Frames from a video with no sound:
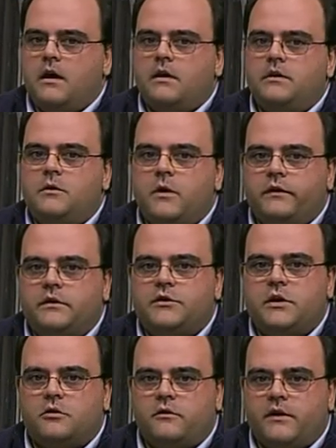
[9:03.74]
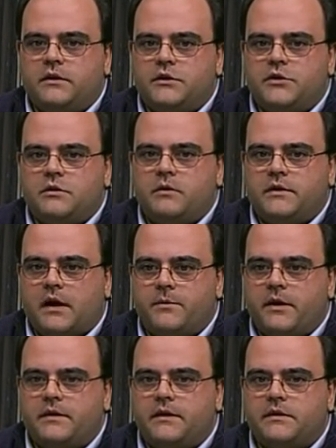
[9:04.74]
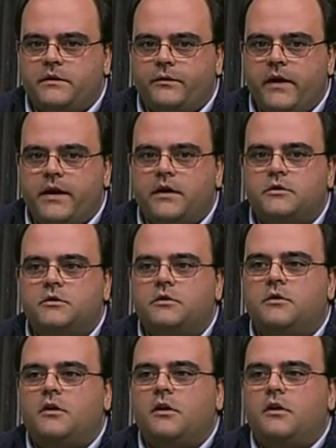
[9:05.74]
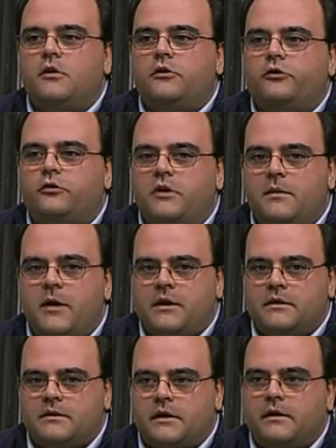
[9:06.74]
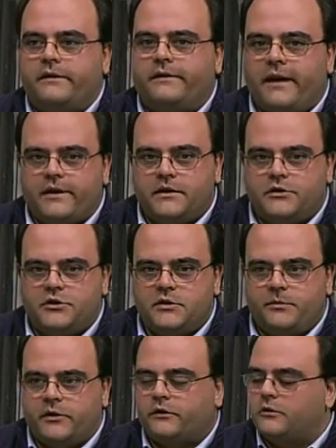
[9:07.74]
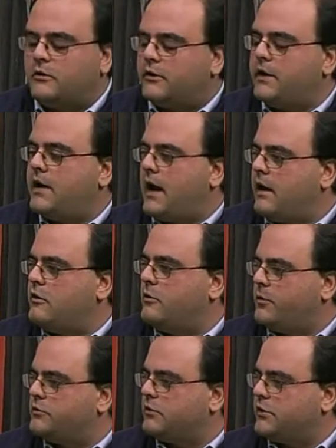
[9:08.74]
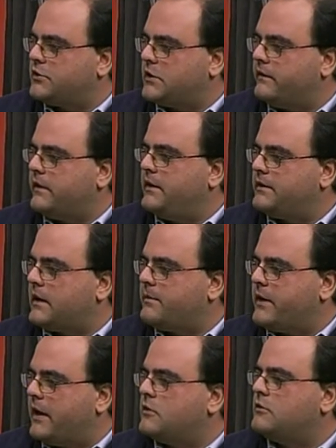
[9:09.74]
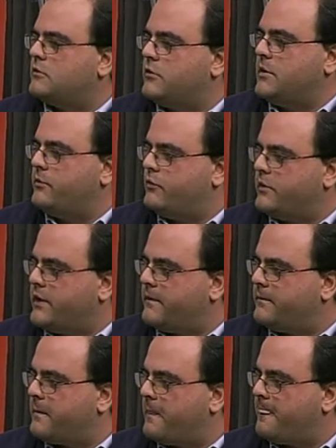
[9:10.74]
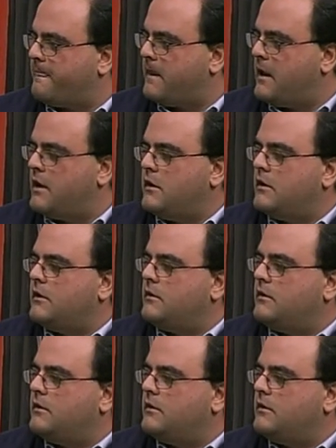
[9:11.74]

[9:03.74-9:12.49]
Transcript: Di questi 195 trapiantati di fegato, solamente 16 persone hanno potuto ricevere il trapianto qui in Puglia. Meno del